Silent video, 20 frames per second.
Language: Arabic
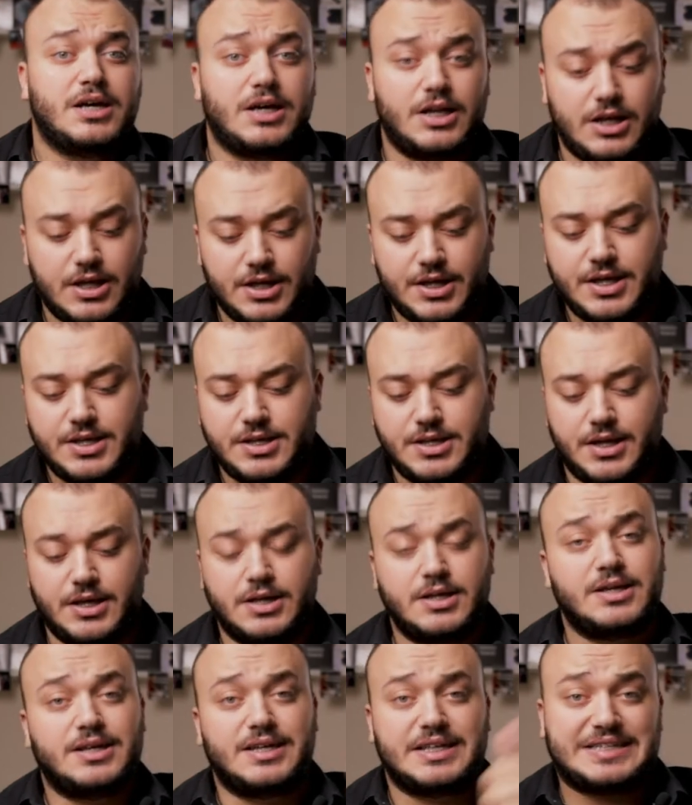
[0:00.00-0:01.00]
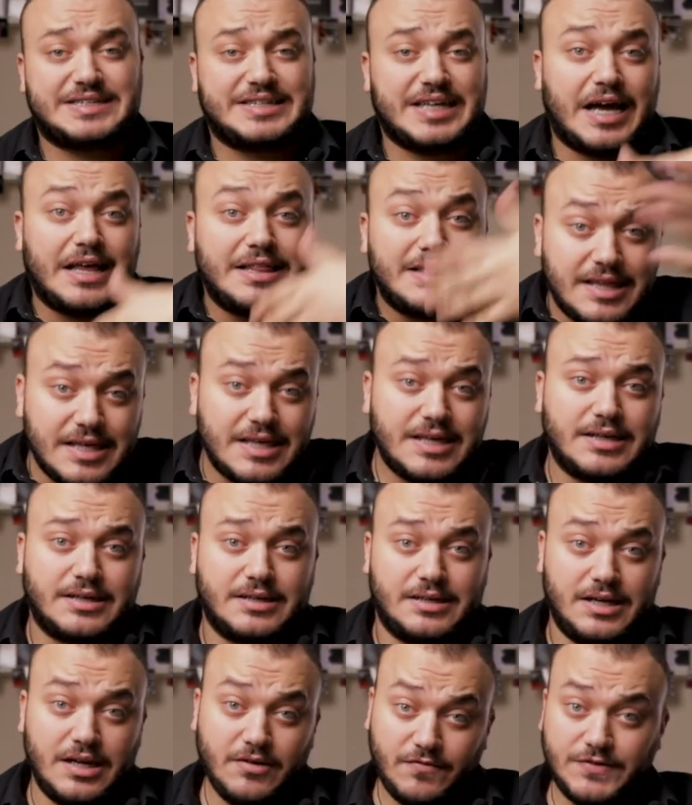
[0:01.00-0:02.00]
اللي هي التحضير
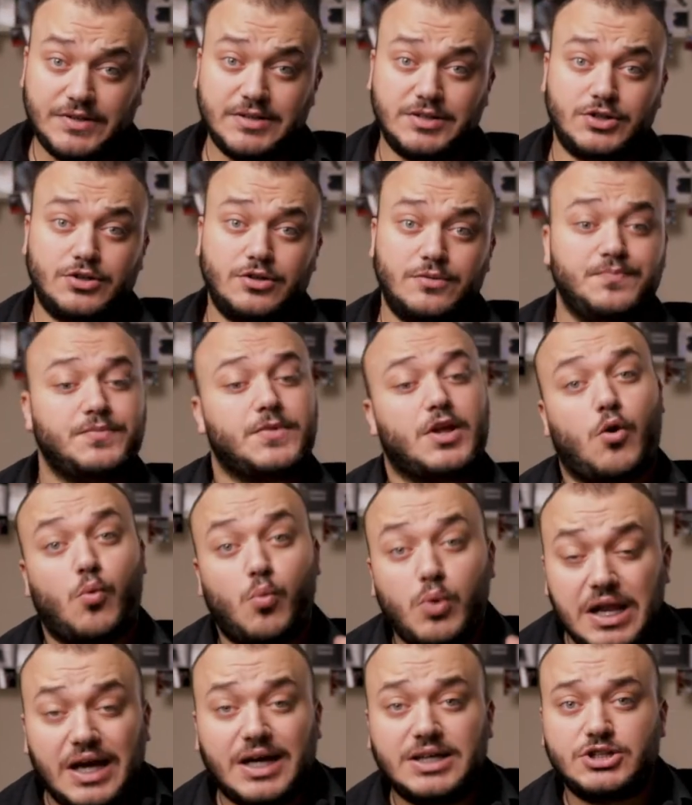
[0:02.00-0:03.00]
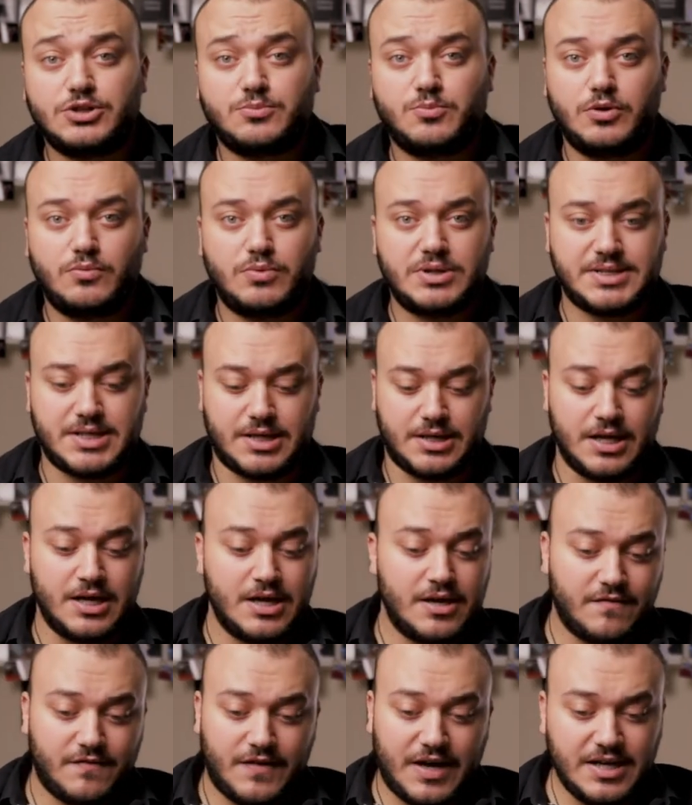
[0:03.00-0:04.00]
للفيديو والحجم والوزن
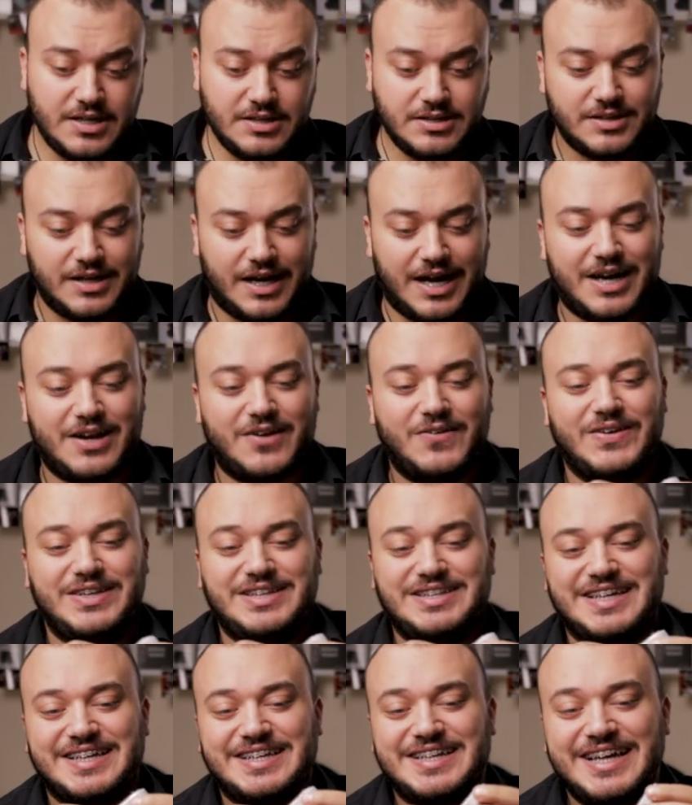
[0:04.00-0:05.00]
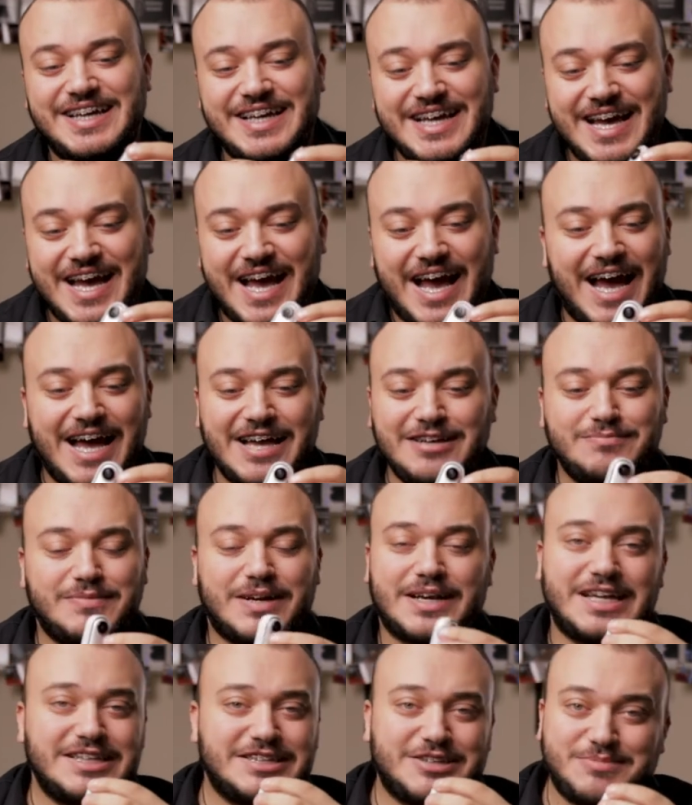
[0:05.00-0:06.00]
هاي حرفيا هاي
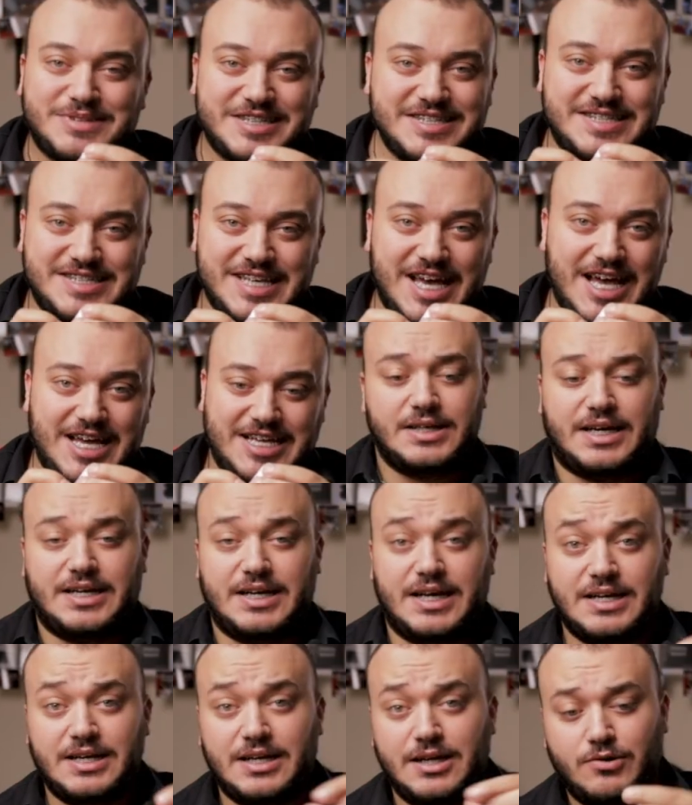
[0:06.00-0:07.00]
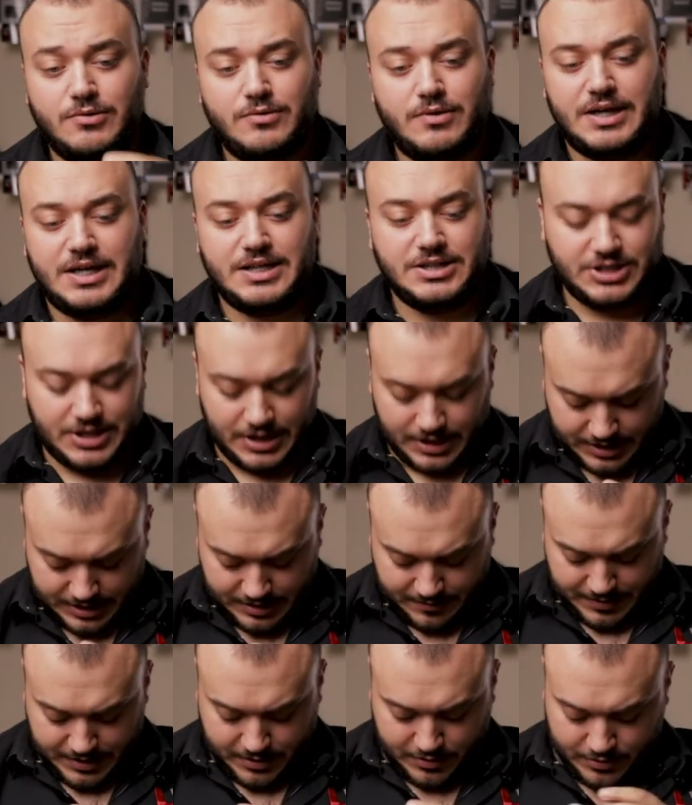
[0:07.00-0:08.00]
مرات بتنساها يعني انا لو اجي
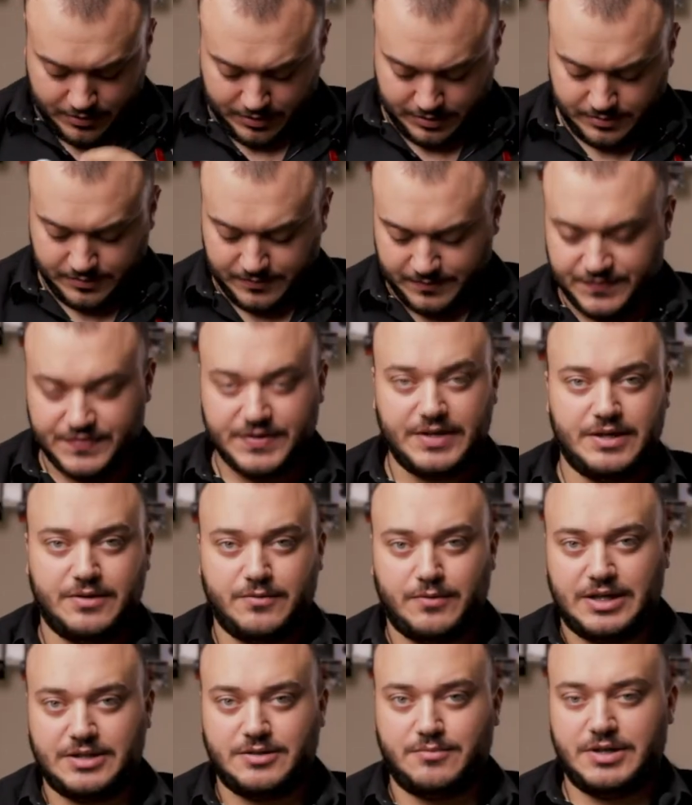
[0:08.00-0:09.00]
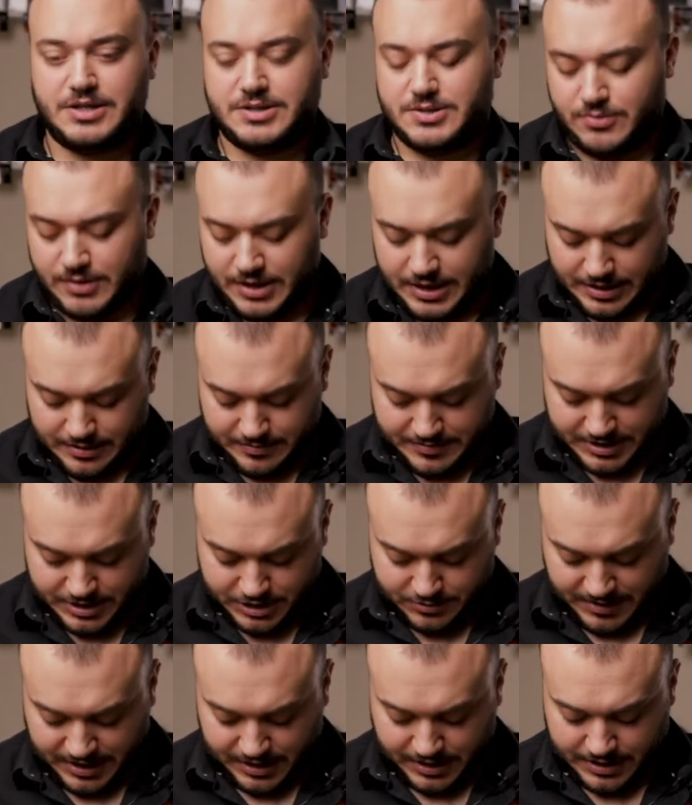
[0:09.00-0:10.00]
اركبها هون في واحده من الاكسسوارات اللي
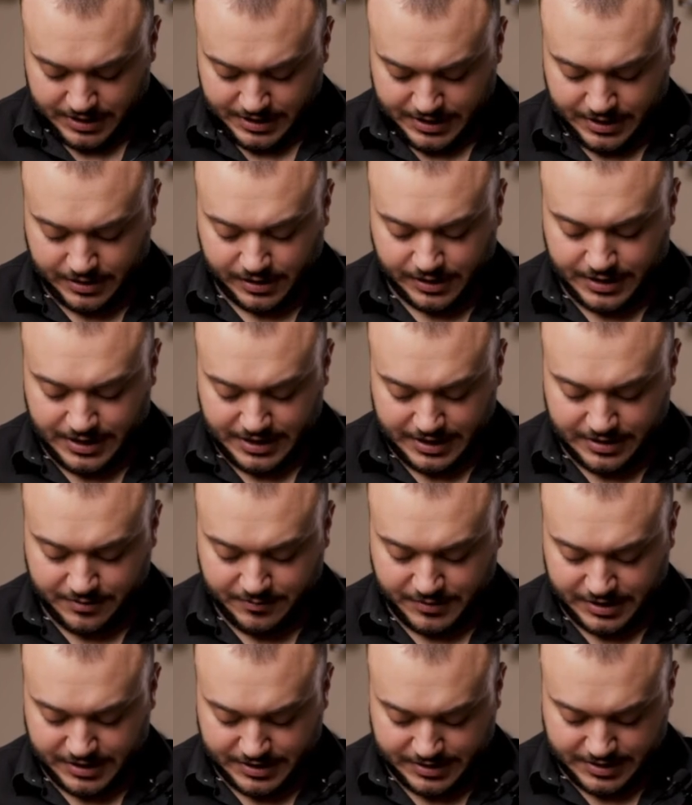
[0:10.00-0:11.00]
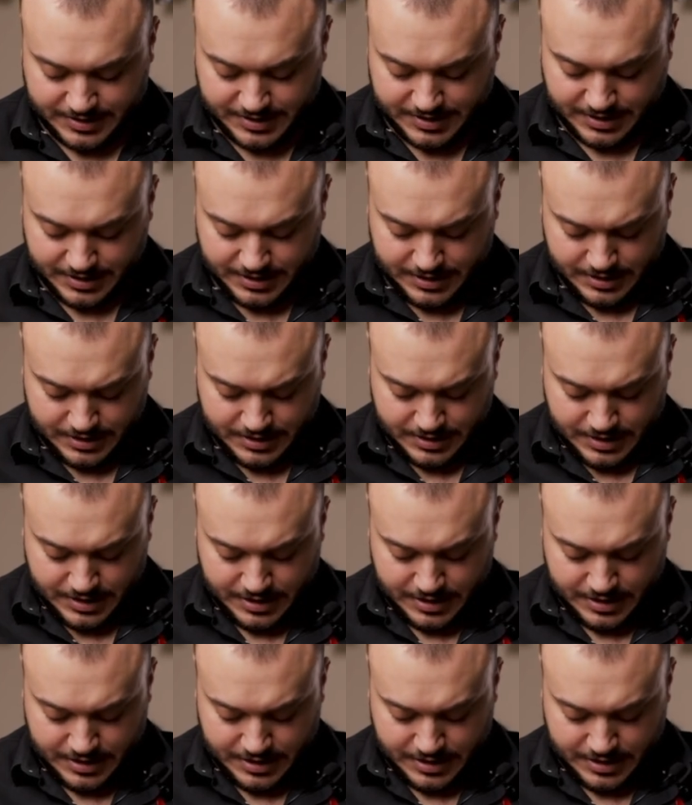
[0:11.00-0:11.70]
بتيجي معها اللي هي قلاده مغناطيسيه